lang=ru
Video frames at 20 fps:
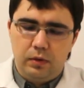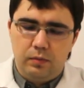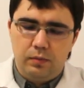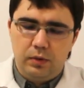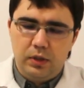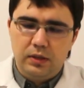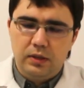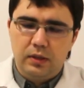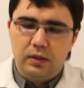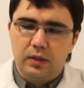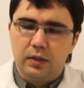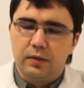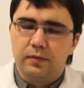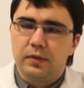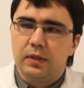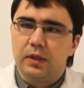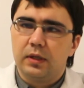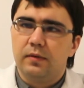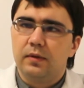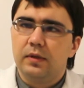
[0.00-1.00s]
признаков,
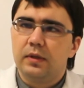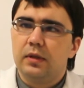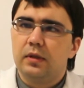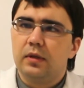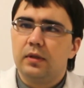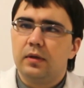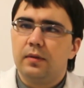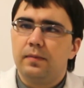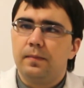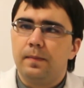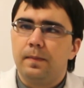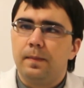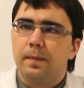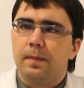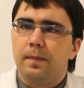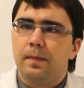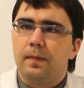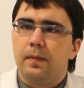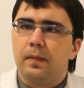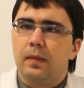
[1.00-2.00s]
соответственно,
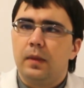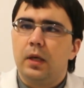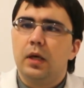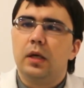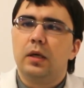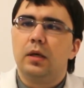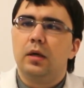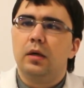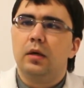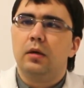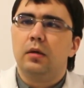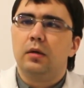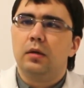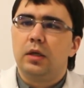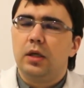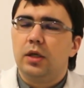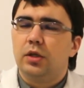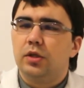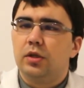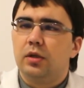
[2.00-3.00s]
э,
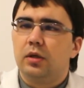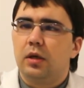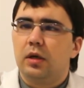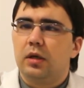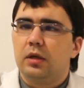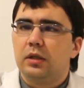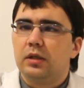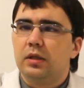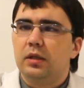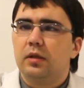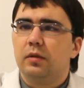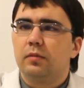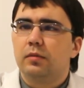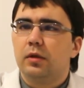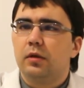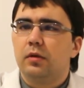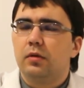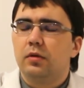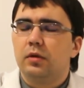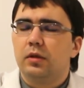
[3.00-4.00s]
речь о рассеянном
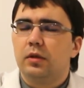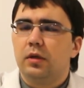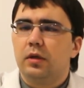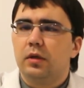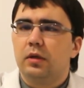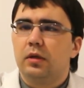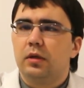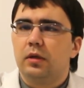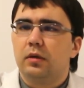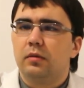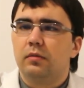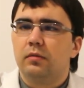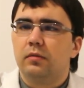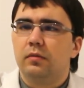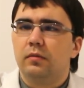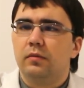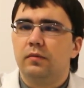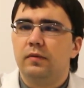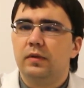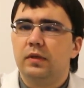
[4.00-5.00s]
склерозе, наверное,
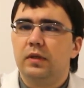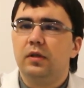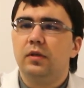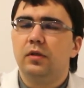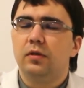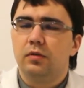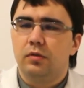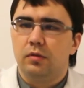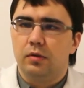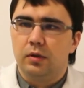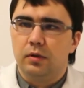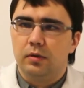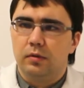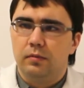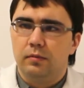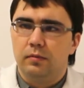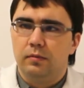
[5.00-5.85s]
вести не стоит.